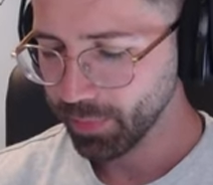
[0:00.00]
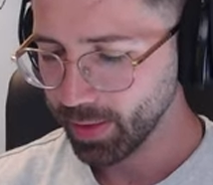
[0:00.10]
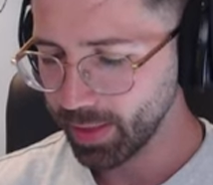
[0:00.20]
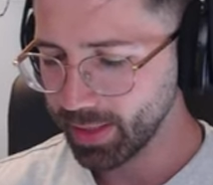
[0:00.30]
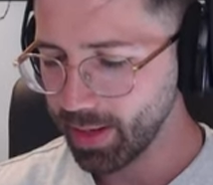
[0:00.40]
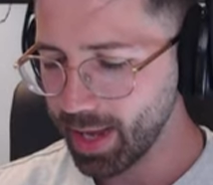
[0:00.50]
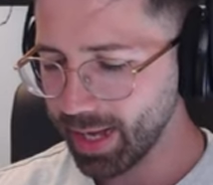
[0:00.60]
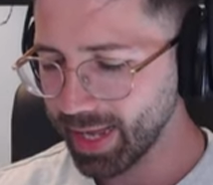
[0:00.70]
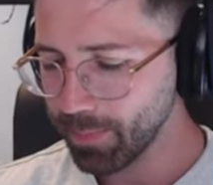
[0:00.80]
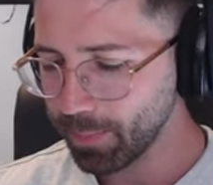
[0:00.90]
Es decir,
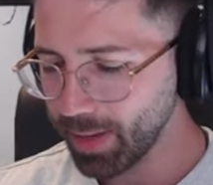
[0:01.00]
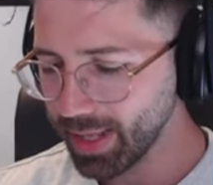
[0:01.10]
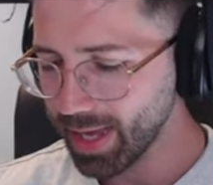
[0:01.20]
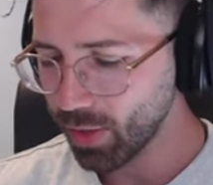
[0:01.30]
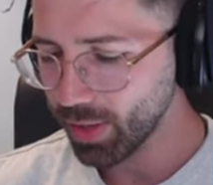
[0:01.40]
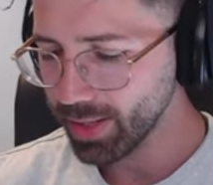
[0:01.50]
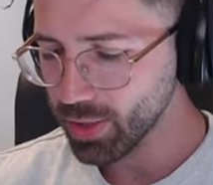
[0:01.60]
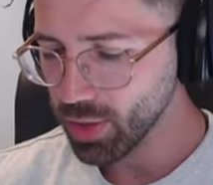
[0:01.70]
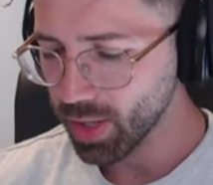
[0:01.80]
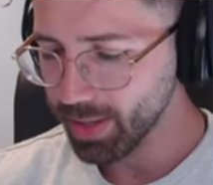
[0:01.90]
el gameplay de ahora he
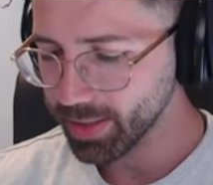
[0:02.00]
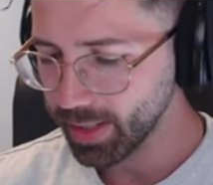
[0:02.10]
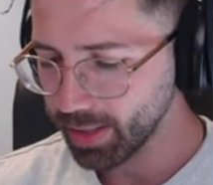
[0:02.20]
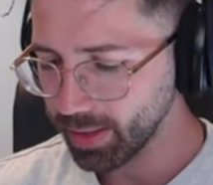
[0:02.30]
dicho que va a ser